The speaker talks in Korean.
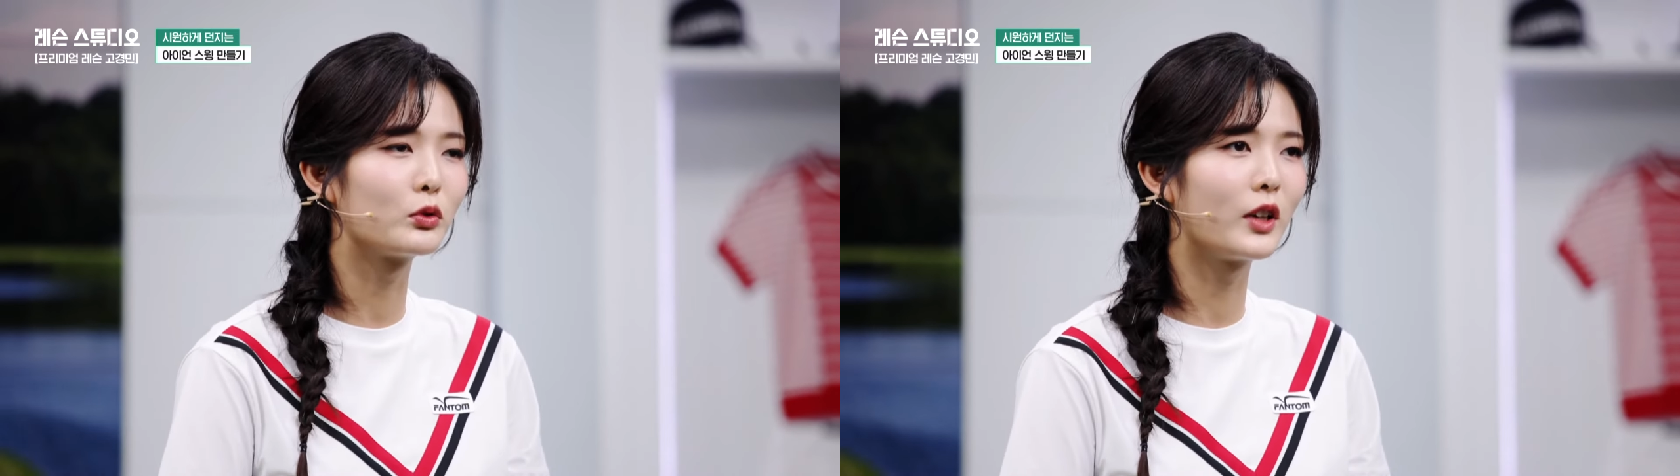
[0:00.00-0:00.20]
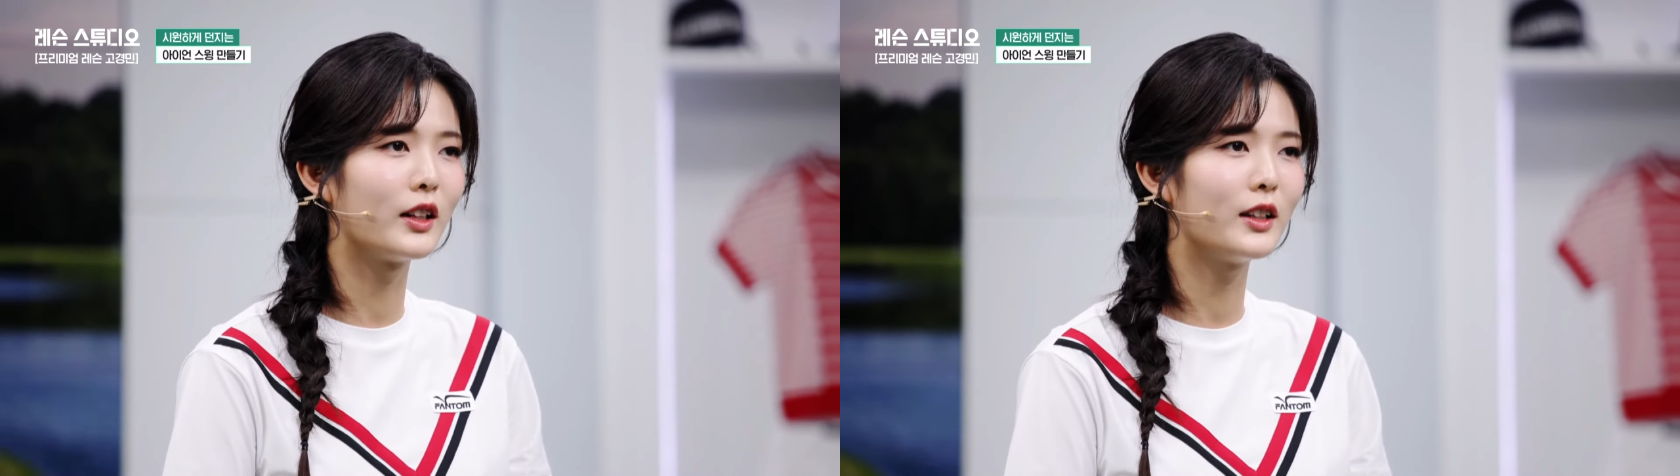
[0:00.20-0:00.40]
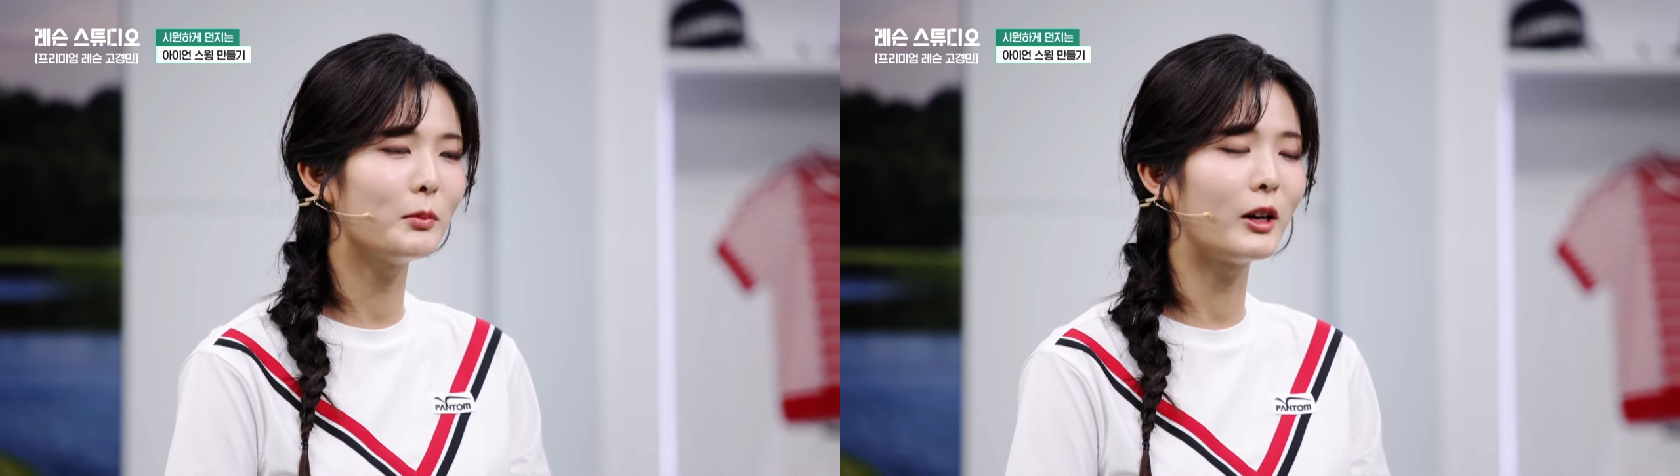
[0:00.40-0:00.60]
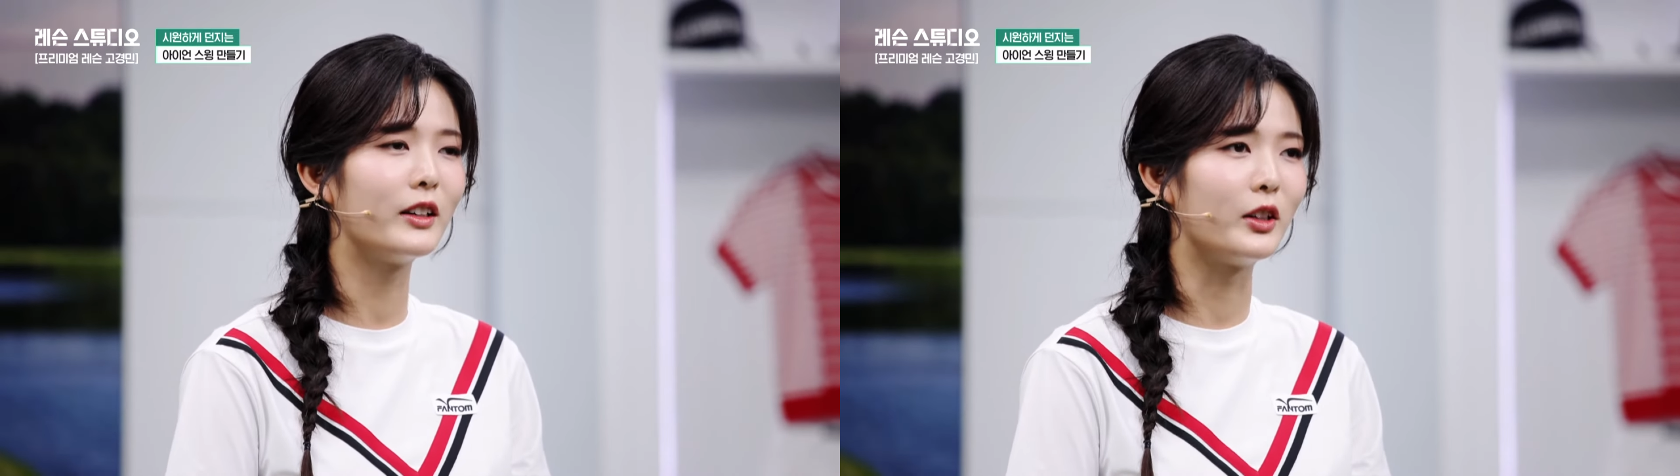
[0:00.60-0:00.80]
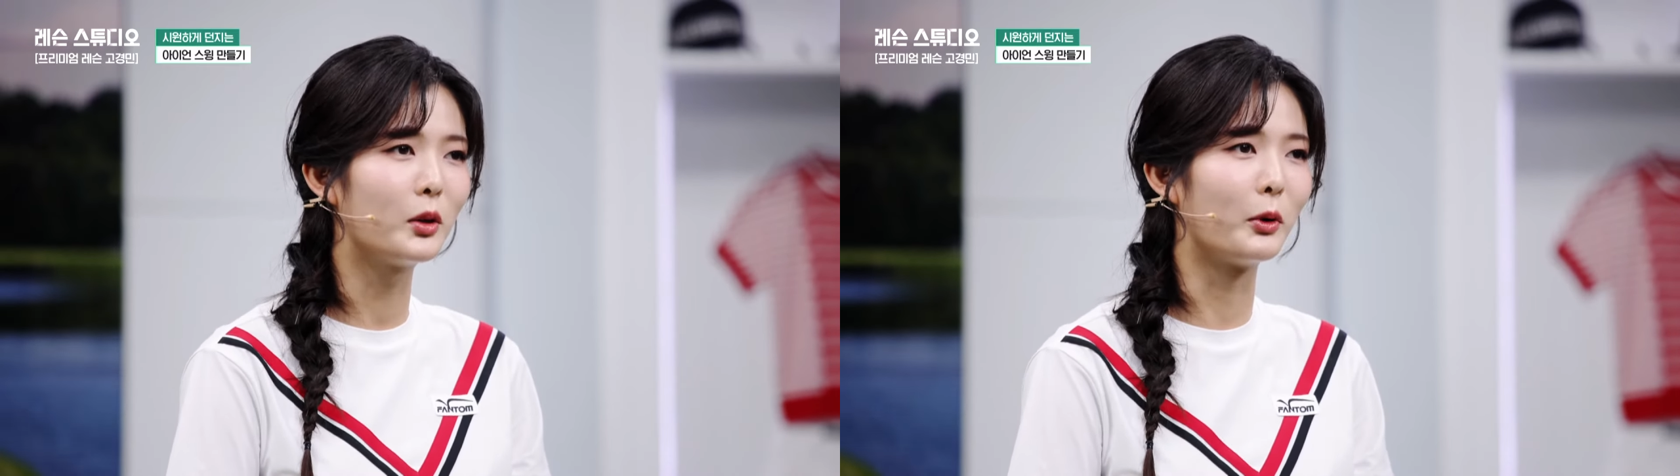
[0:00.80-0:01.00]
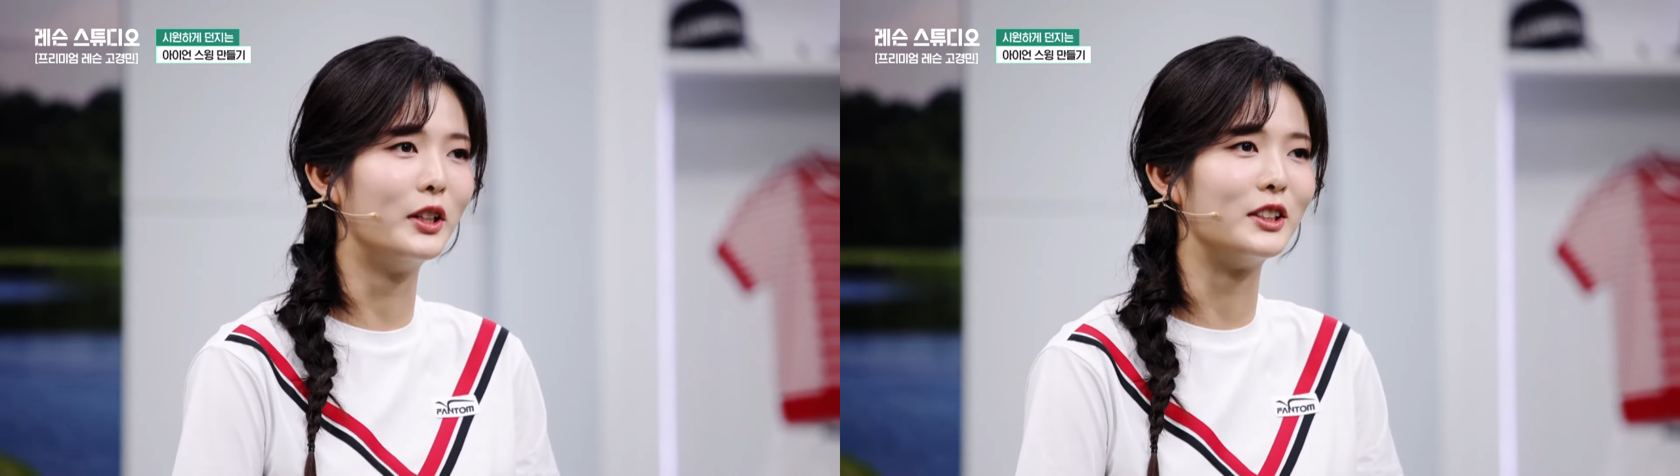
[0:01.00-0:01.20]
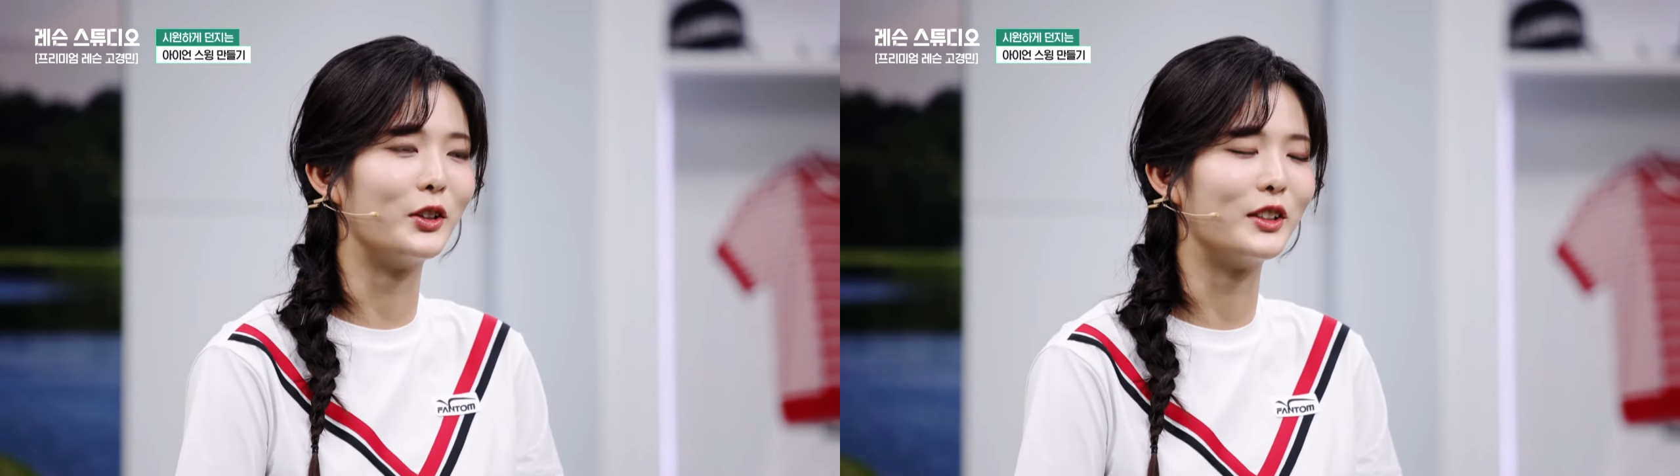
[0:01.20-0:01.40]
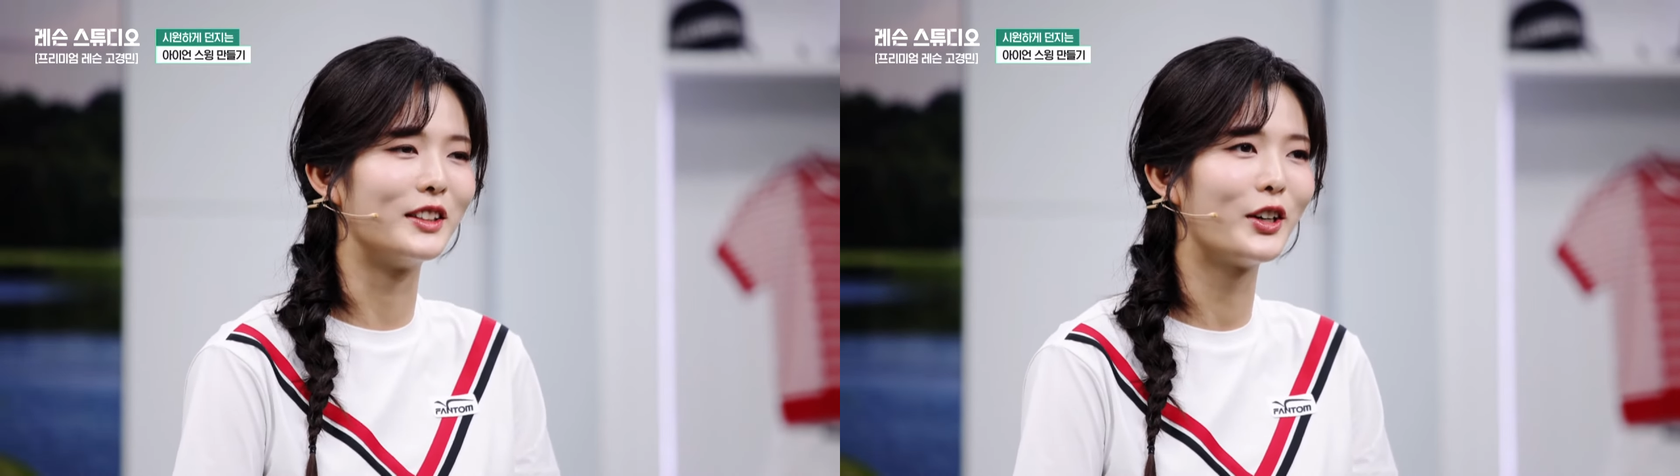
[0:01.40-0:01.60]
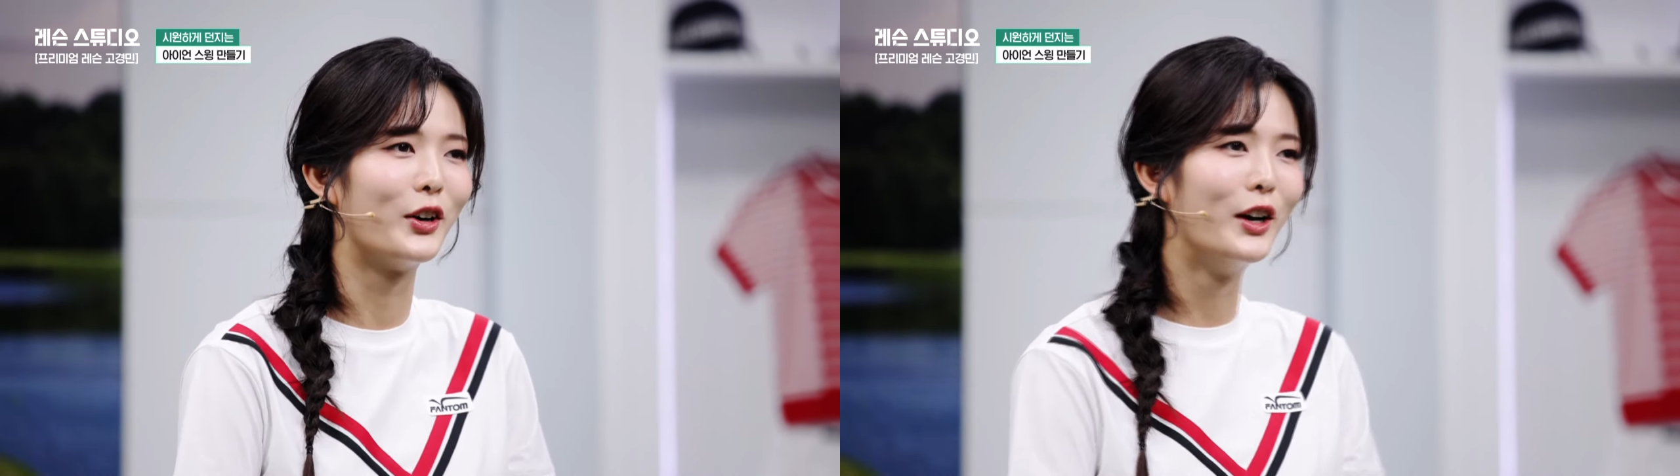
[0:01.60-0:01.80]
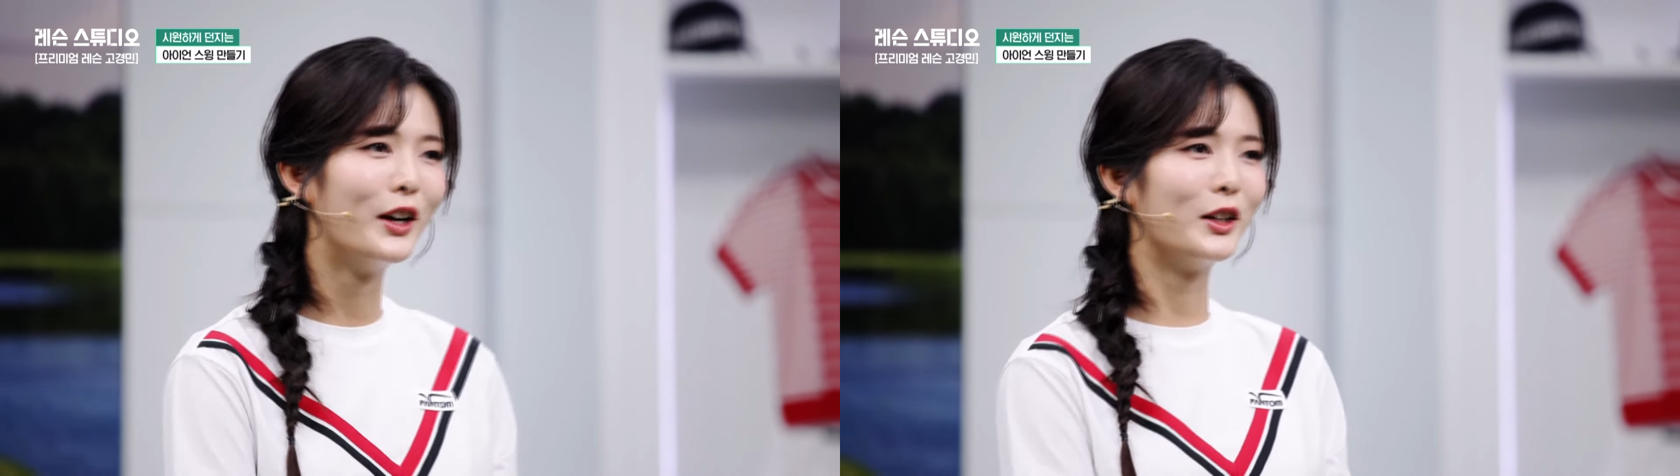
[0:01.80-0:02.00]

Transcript: 중간에 희망을 잃어버리시거든요.